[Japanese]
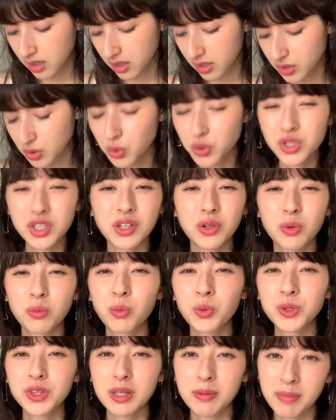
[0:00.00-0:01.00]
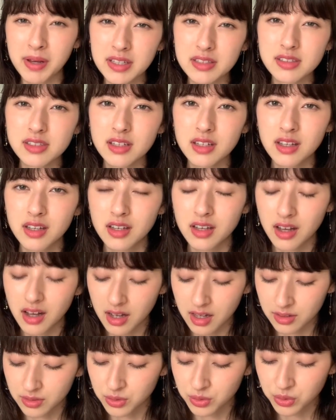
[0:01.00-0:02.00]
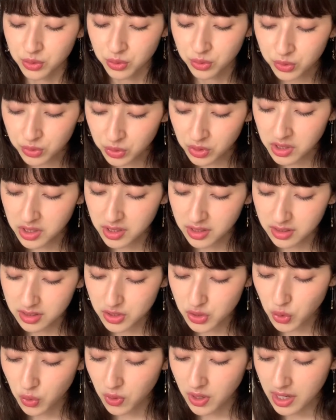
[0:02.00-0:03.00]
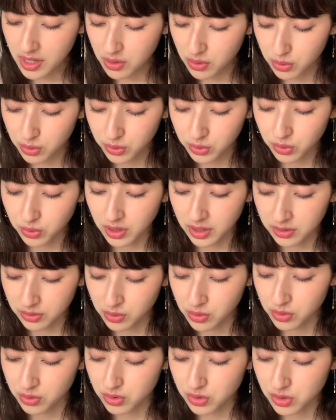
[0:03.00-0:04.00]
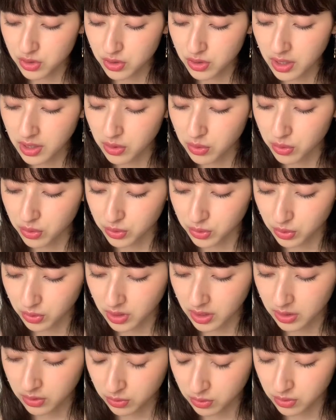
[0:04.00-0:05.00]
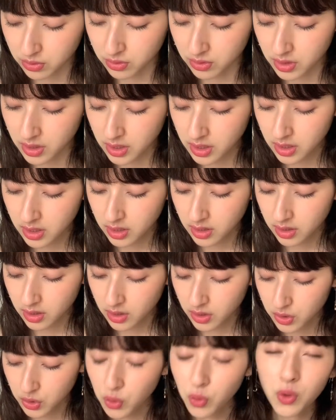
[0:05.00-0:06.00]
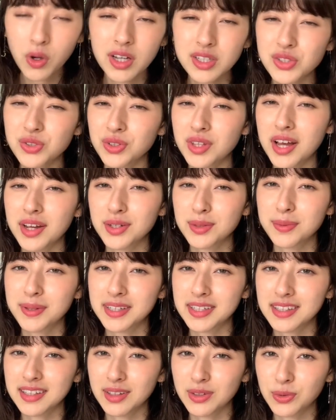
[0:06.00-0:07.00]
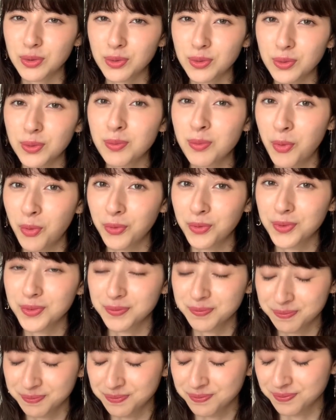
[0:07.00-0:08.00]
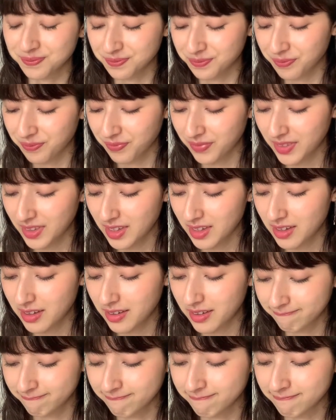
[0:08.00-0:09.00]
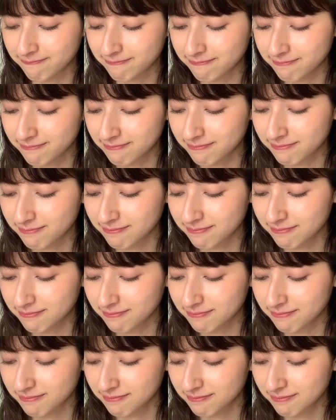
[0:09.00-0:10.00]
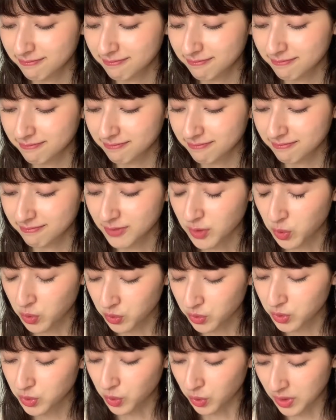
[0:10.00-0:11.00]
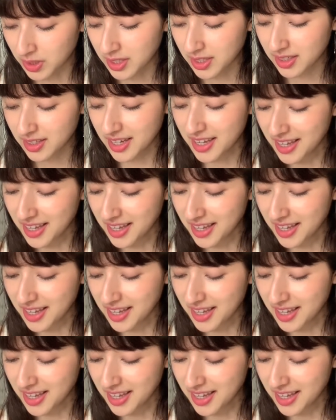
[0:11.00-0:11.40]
正直思ってますあの本当に小学校とかの中学校とかの教科書であるべきだと思う、うん、うん本当に